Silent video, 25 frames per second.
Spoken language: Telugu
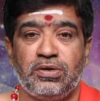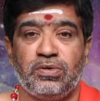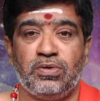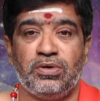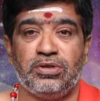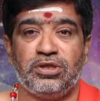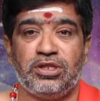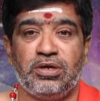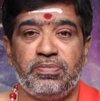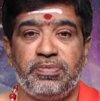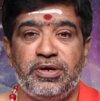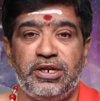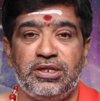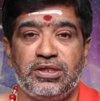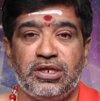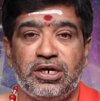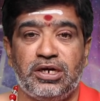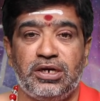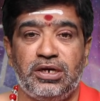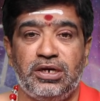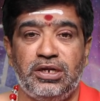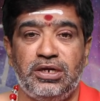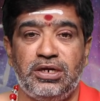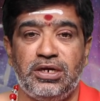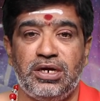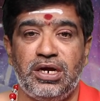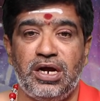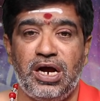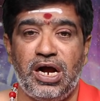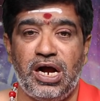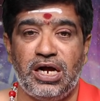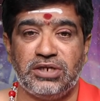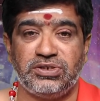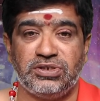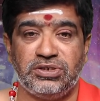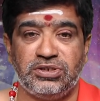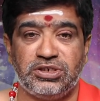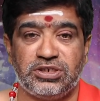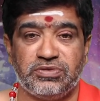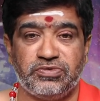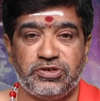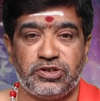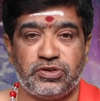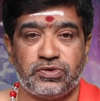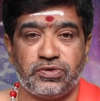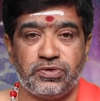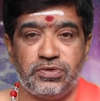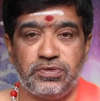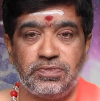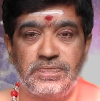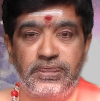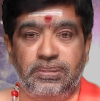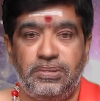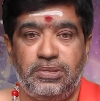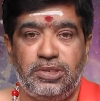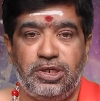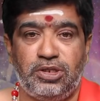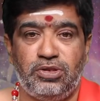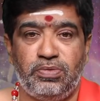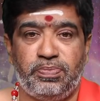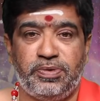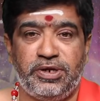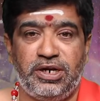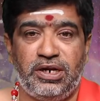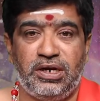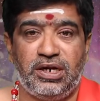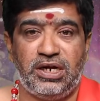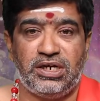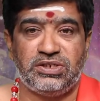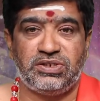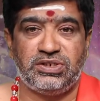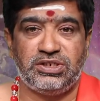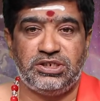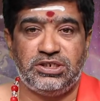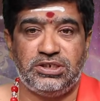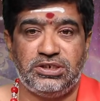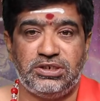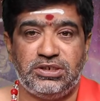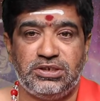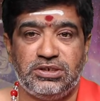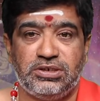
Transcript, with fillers: కొంత ఫలితాన్ని ఆశించవచ్చును తదుపరి రాశి